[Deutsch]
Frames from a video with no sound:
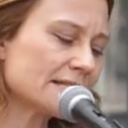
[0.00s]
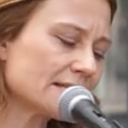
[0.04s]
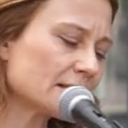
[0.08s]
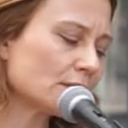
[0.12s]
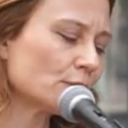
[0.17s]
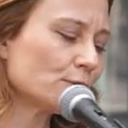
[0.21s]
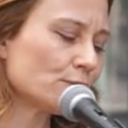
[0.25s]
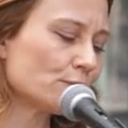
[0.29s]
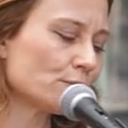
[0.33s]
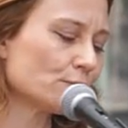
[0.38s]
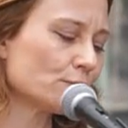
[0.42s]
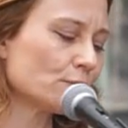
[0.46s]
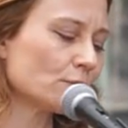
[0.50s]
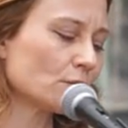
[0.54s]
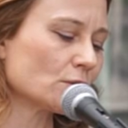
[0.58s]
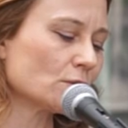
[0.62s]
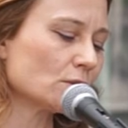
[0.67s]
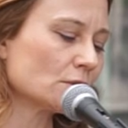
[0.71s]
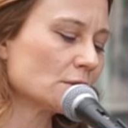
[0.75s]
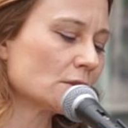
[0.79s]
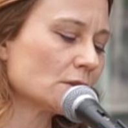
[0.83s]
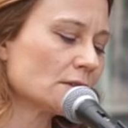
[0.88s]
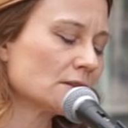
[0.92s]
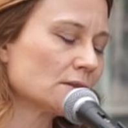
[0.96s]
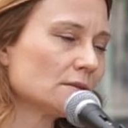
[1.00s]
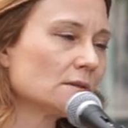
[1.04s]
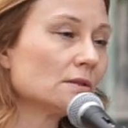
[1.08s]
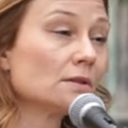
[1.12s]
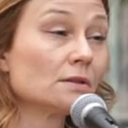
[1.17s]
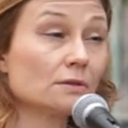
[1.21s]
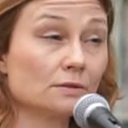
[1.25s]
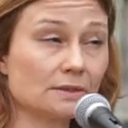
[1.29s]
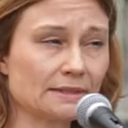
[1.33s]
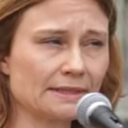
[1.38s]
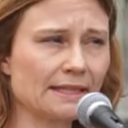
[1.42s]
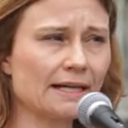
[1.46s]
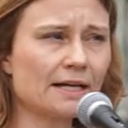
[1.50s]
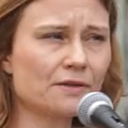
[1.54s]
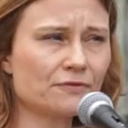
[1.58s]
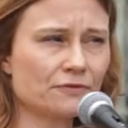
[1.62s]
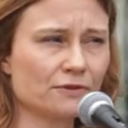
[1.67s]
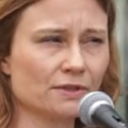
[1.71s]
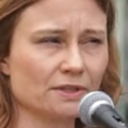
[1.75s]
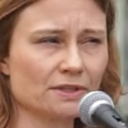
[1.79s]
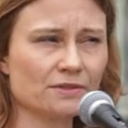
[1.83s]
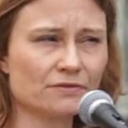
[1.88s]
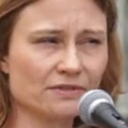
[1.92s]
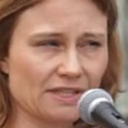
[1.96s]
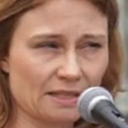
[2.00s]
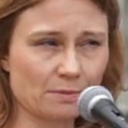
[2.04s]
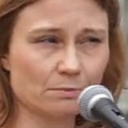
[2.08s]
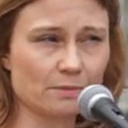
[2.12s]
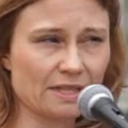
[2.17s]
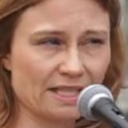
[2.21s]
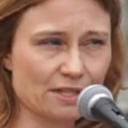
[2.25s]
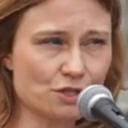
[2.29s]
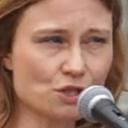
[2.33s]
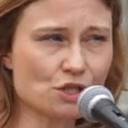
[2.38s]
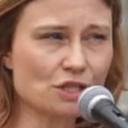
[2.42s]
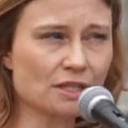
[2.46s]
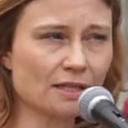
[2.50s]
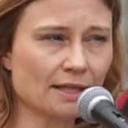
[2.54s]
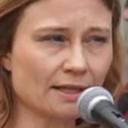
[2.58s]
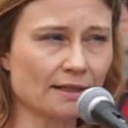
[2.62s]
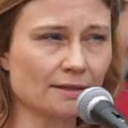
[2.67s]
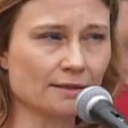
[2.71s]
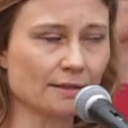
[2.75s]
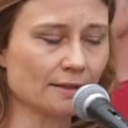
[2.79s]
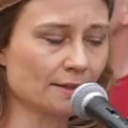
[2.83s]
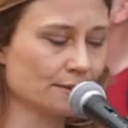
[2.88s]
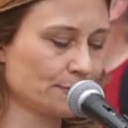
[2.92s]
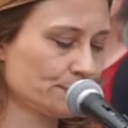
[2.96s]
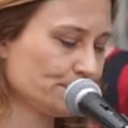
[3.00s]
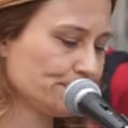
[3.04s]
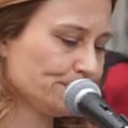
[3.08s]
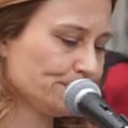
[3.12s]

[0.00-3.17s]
Irreführung und davon werden Menschen krank.